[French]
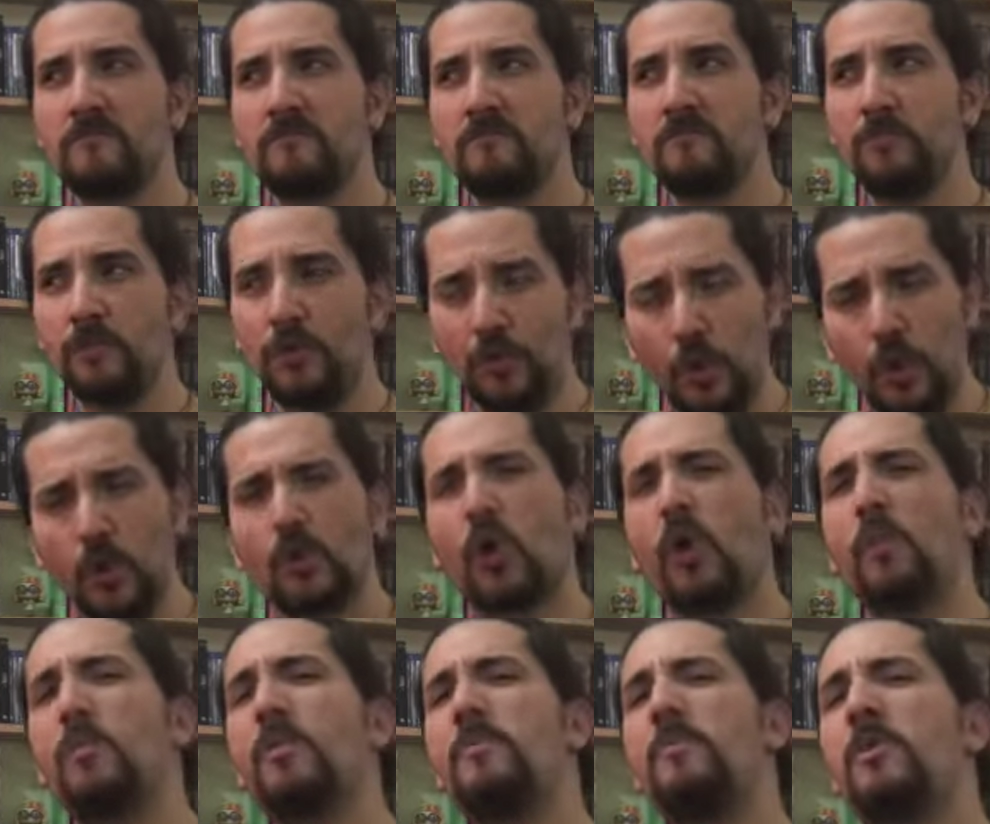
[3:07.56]
Deux
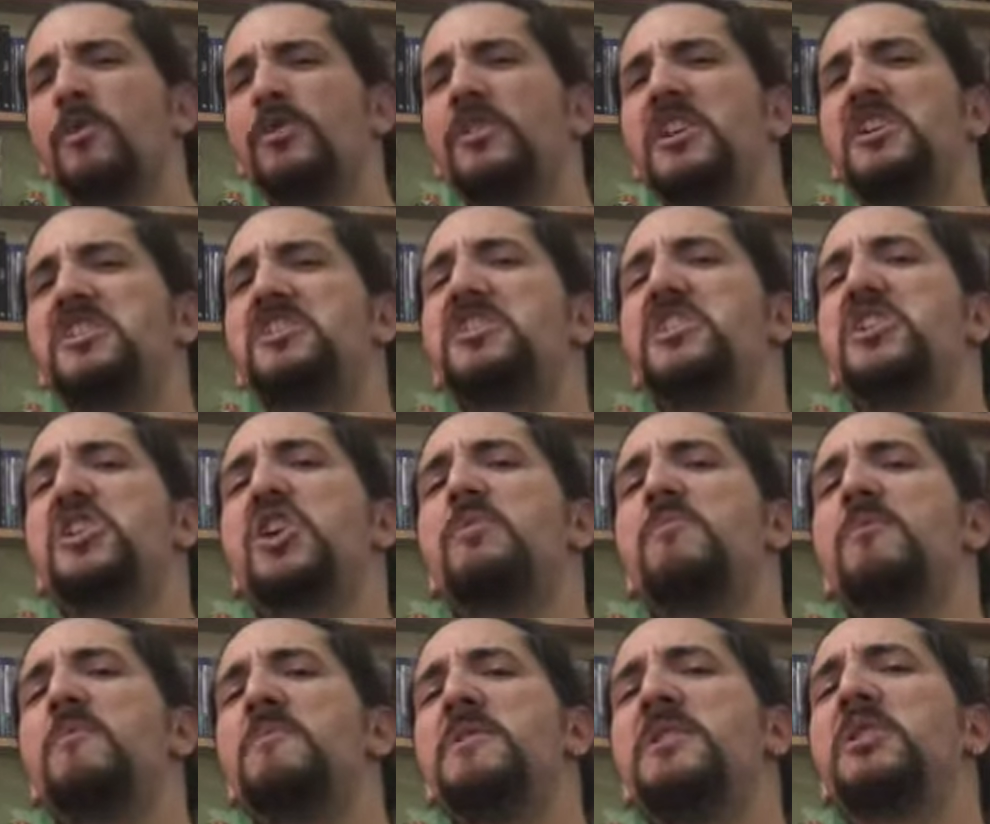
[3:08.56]
tremblements de terre, c'est quand
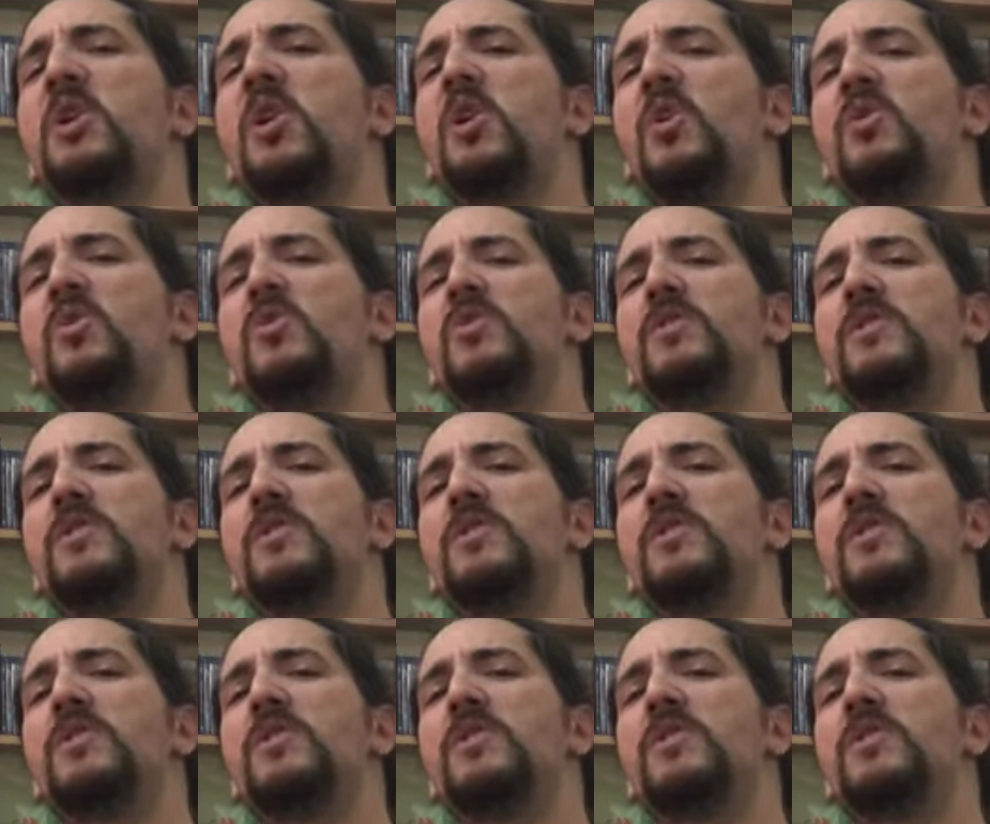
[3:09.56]
même étrange.